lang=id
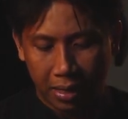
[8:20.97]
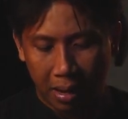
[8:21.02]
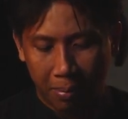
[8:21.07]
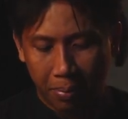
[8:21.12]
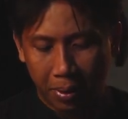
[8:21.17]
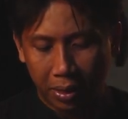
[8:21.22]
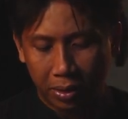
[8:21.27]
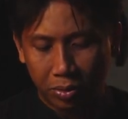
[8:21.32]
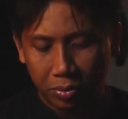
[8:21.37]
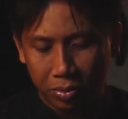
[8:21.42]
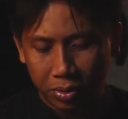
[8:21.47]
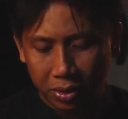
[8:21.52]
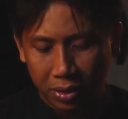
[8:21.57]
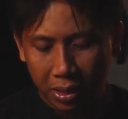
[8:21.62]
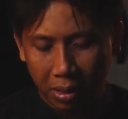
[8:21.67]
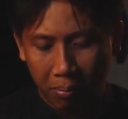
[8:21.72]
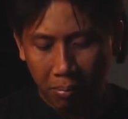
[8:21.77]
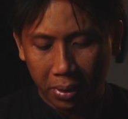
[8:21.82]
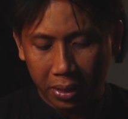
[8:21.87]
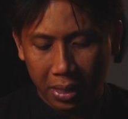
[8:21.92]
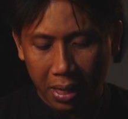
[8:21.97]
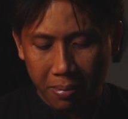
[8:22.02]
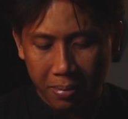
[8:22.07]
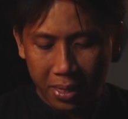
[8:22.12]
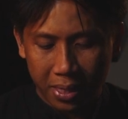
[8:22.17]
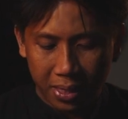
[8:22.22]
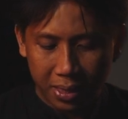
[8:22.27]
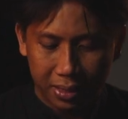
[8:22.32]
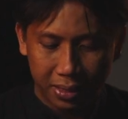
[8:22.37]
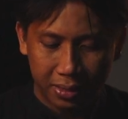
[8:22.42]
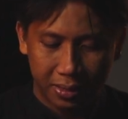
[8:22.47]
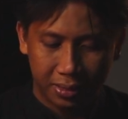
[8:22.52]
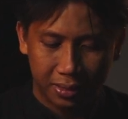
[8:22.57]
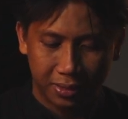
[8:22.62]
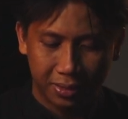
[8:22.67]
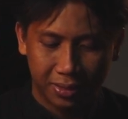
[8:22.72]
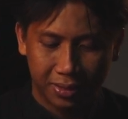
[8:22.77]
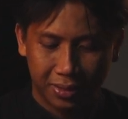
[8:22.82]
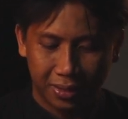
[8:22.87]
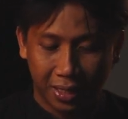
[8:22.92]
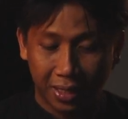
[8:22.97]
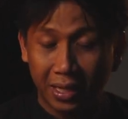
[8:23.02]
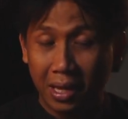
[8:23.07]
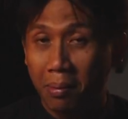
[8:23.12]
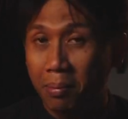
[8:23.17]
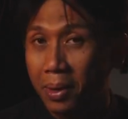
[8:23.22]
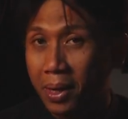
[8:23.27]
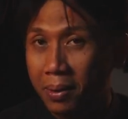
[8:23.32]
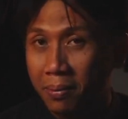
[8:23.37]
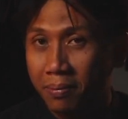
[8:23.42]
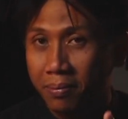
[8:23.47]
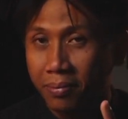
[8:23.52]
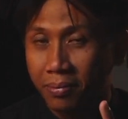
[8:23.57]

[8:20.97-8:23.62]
Apa itu? Yang pertama, tadi apa?